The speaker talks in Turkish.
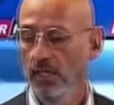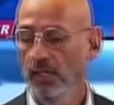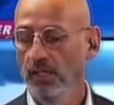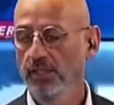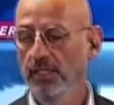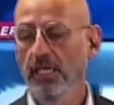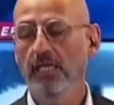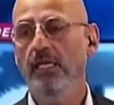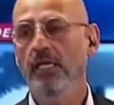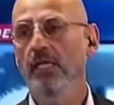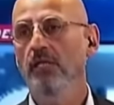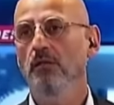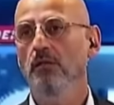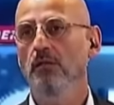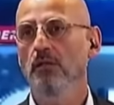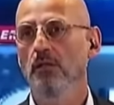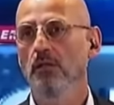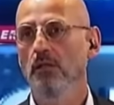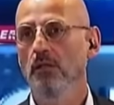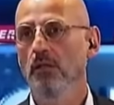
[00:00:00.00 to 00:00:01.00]
Zaten
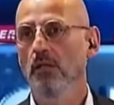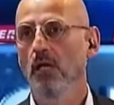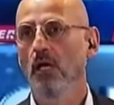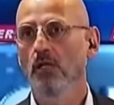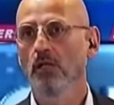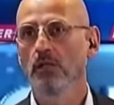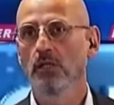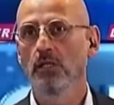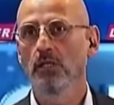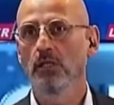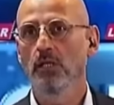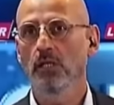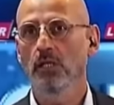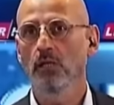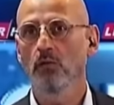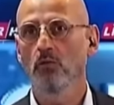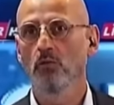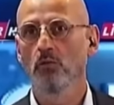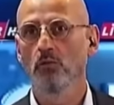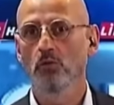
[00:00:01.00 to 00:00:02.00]
6
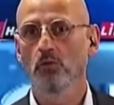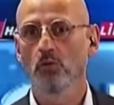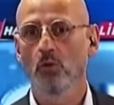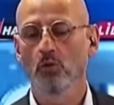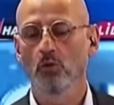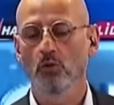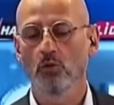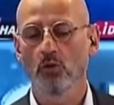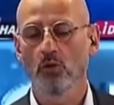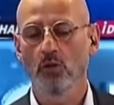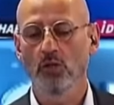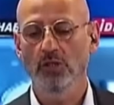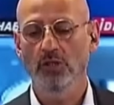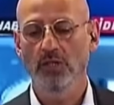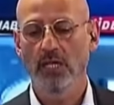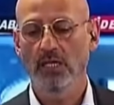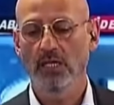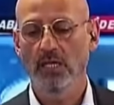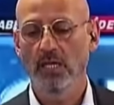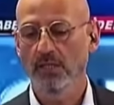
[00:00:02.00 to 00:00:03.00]
yıldaki kurmuş olduğu
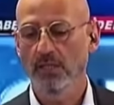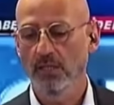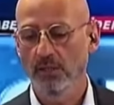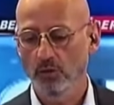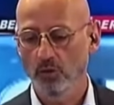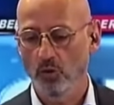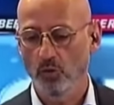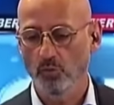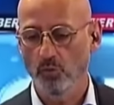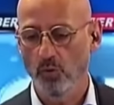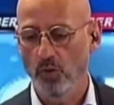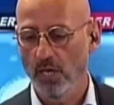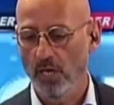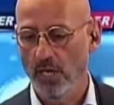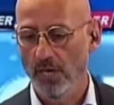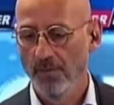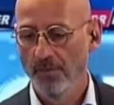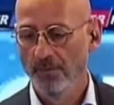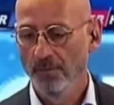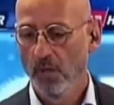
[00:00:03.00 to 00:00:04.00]
yöneticilerden de çok
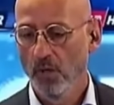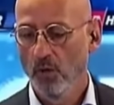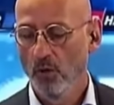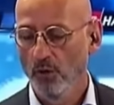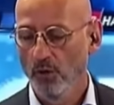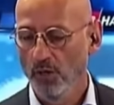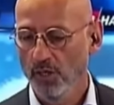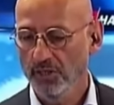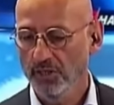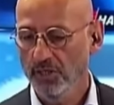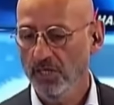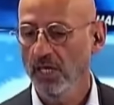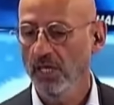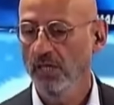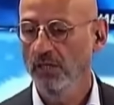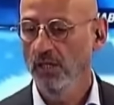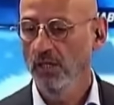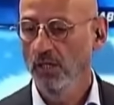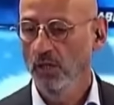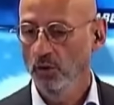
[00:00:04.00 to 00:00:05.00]
böyle öne
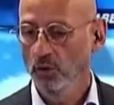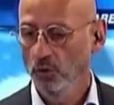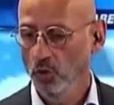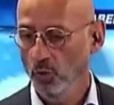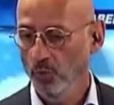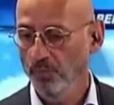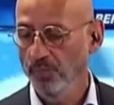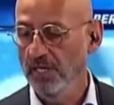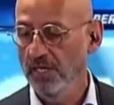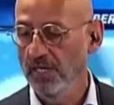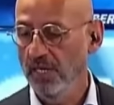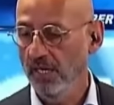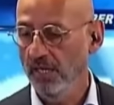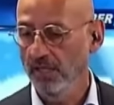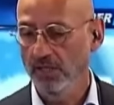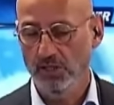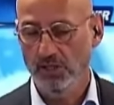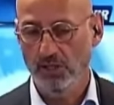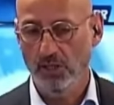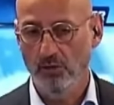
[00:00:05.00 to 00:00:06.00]
çıkan, çok bilinen
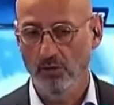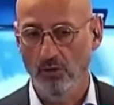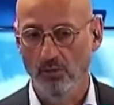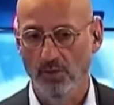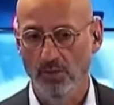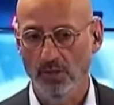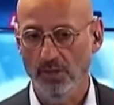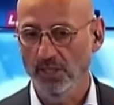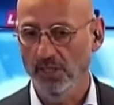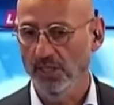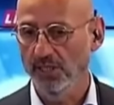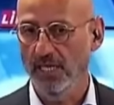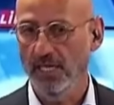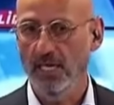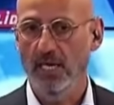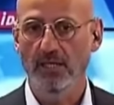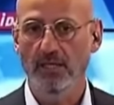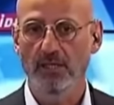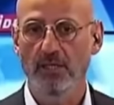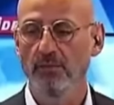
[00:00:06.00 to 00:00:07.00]
kişiler olmadı. İşte
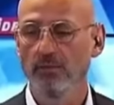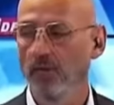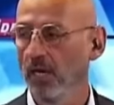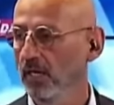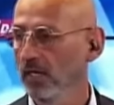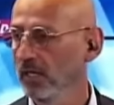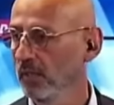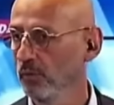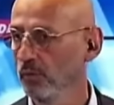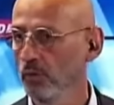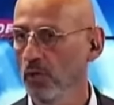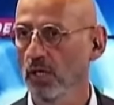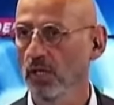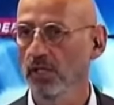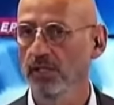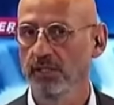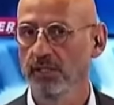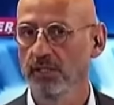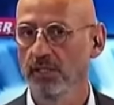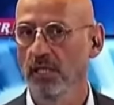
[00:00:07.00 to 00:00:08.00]
Selahattin Baki, Burak
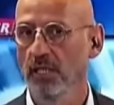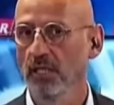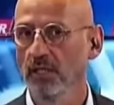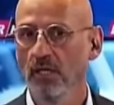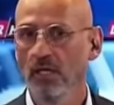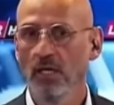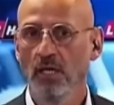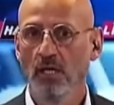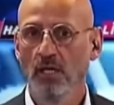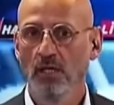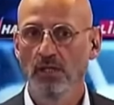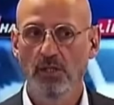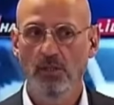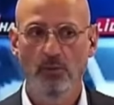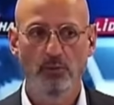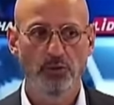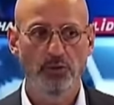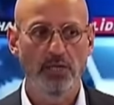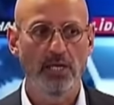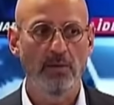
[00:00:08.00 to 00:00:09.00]
Kızılan işte
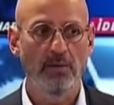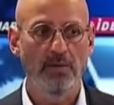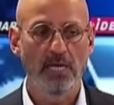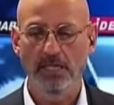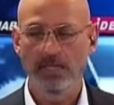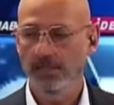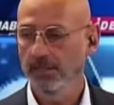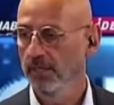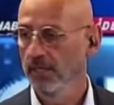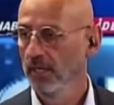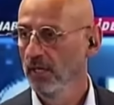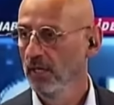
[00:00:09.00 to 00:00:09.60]
bu sene biraz